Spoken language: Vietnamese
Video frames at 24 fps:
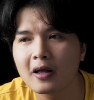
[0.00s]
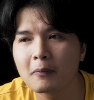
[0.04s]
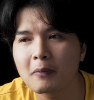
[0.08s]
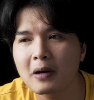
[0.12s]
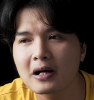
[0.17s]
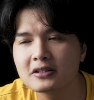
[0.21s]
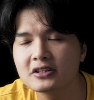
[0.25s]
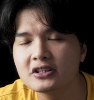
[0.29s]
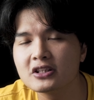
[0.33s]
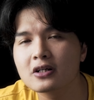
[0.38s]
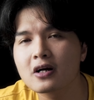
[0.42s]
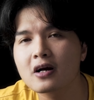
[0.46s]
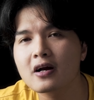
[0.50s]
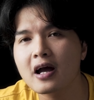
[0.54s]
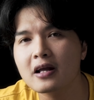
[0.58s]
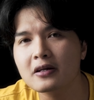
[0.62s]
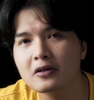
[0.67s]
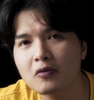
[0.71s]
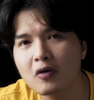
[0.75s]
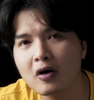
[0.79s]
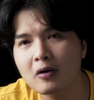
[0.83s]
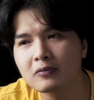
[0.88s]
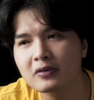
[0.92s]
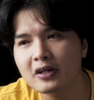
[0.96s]
uh, bạn chưa có khách
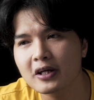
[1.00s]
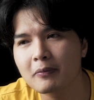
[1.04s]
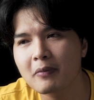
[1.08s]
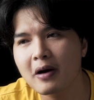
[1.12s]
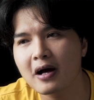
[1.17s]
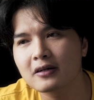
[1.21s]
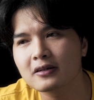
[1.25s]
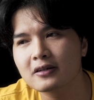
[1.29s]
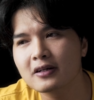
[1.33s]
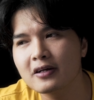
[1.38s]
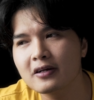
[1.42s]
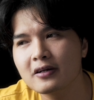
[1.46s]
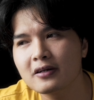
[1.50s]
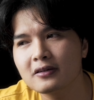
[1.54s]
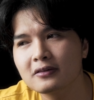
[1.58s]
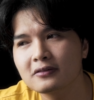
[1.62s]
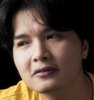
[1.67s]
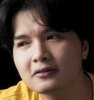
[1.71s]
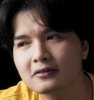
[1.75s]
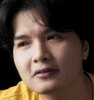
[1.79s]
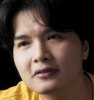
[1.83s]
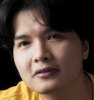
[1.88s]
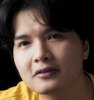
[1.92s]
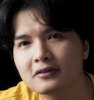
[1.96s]
đúng không thì bạn cứ
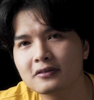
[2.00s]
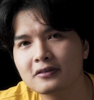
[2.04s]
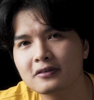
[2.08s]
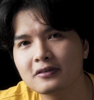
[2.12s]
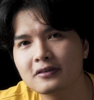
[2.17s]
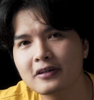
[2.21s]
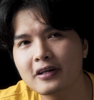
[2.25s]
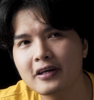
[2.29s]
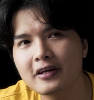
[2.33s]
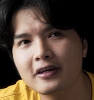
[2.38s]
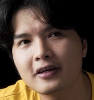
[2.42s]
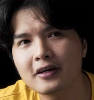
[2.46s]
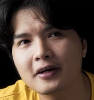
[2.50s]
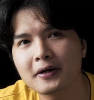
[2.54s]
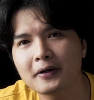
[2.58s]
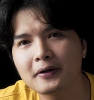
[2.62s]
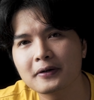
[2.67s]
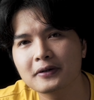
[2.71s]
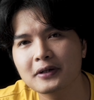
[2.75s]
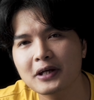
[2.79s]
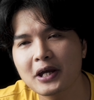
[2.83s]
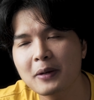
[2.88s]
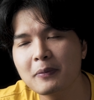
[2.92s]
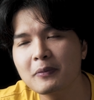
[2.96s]
đi
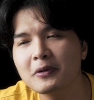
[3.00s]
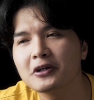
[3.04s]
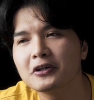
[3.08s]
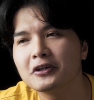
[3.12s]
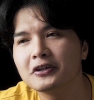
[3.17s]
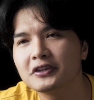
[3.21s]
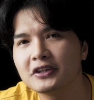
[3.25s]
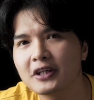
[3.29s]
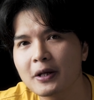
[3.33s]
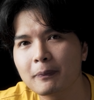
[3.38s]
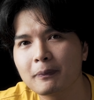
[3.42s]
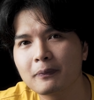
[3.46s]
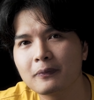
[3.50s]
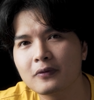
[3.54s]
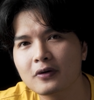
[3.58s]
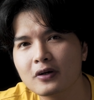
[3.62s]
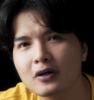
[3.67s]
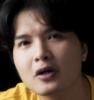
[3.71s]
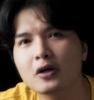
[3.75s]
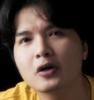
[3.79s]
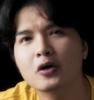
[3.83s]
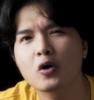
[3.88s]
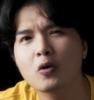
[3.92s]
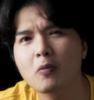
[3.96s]
uh, kiếm người chụp
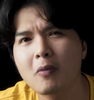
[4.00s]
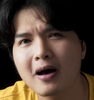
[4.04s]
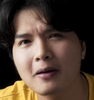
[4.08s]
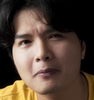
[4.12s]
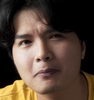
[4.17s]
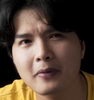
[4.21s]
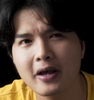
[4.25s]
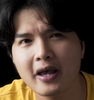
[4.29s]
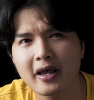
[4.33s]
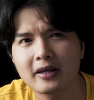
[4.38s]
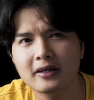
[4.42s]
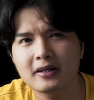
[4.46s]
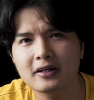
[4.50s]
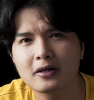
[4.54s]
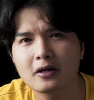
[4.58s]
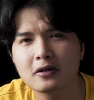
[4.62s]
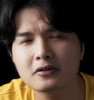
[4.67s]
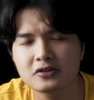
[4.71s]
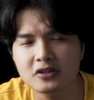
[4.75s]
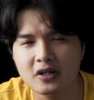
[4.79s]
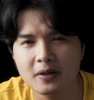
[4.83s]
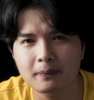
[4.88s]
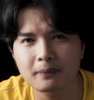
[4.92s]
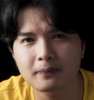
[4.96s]
đó là rủ bạn bè gì đó
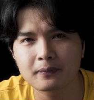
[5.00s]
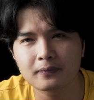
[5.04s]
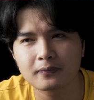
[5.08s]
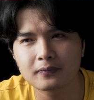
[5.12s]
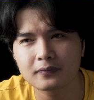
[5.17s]
chụp